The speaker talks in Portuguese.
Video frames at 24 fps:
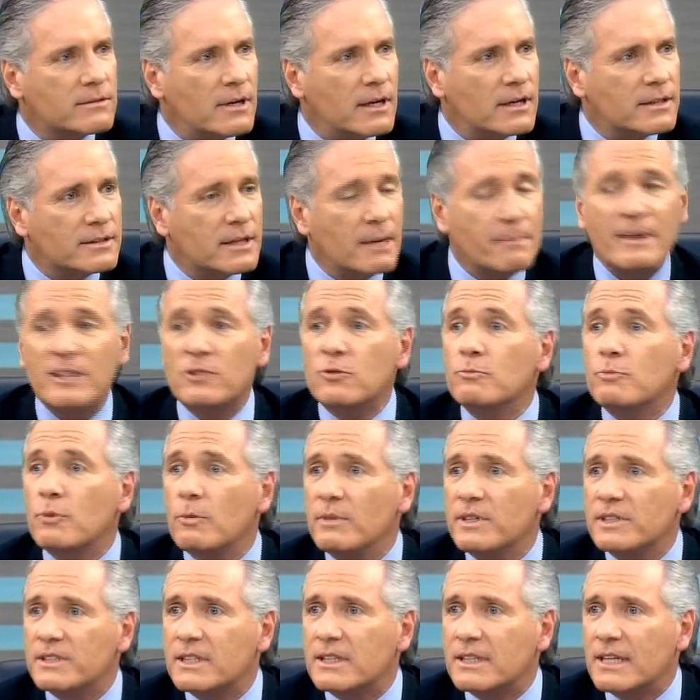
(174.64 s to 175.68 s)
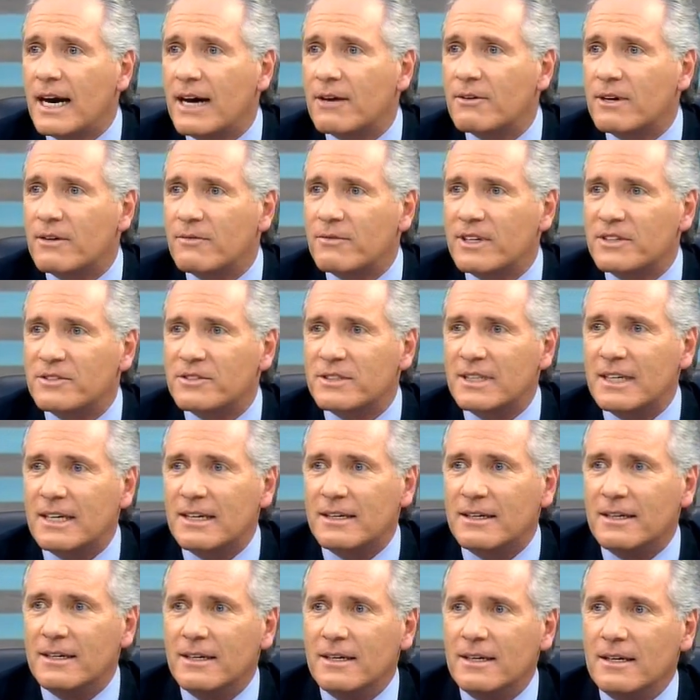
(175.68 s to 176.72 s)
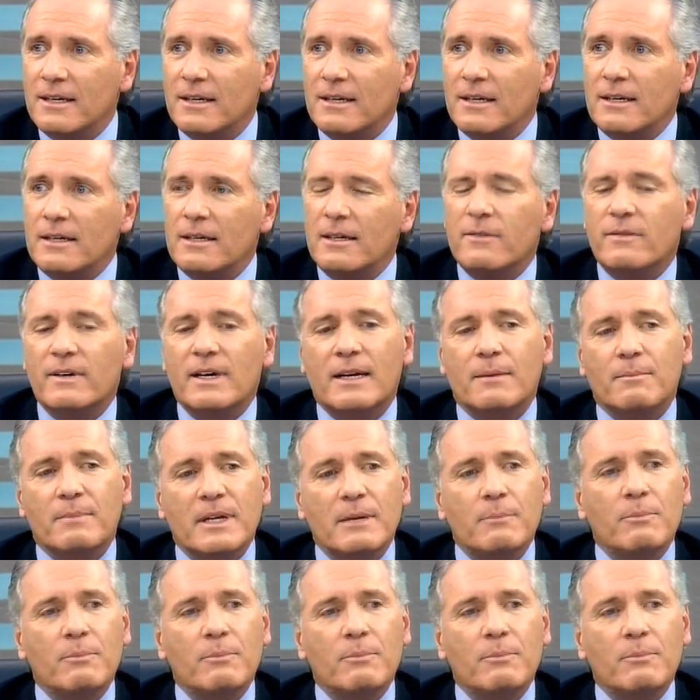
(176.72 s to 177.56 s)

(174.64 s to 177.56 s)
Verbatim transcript: dólares, tá? passa um publicitário na frente dele e fala para